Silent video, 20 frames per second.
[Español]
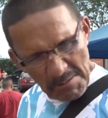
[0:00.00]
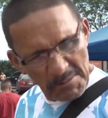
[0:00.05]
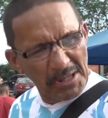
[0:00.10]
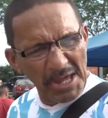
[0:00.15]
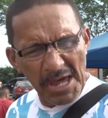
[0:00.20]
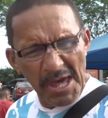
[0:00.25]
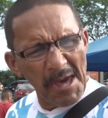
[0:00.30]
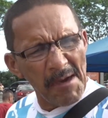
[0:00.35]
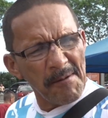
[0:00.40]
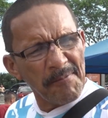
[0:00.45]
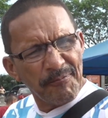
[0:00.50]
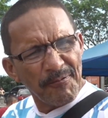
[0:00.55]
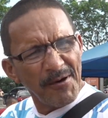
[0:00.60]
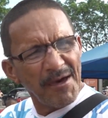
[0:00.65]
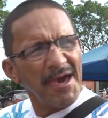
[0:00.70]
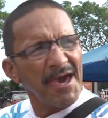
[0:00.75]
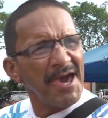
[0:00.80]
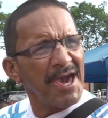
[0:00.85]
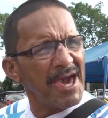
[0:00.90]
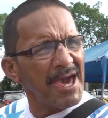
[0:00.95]
¡Qué
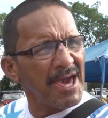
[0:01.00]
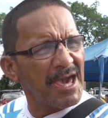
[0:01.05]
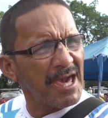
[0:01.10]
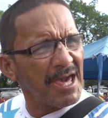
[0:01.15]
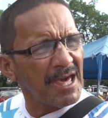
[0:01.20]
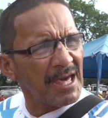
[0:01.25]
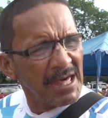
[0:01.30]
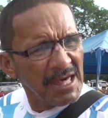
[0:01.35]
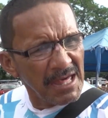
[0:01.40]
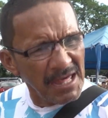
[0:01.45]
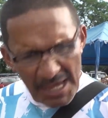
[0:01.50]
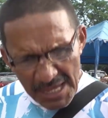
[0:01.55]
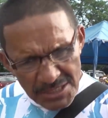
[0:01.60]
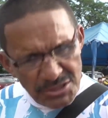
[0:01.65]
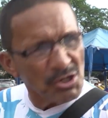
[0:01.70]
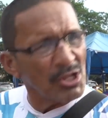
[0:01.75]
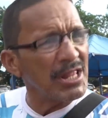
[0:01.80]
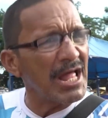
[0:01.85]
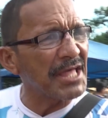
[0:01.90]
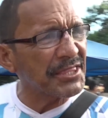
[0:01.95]
fe!
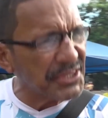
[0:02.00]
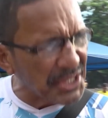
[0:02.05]
¡Eso es la